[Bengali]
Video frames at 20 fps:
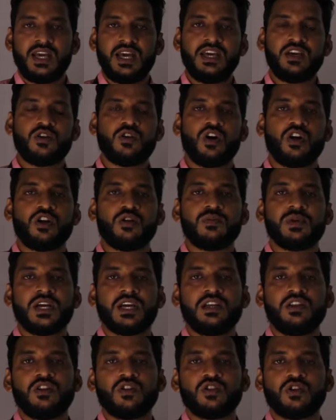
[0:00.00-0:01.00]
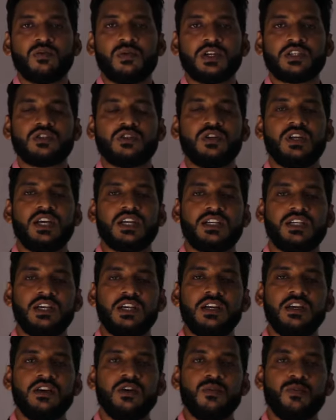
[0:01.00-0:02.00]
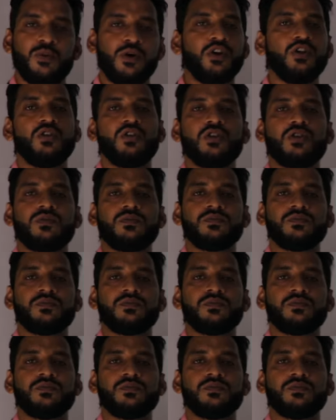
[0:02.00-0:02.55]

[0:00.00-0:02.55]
এই কলমটা কিন্তু তোমার জন্য একটি পণ্য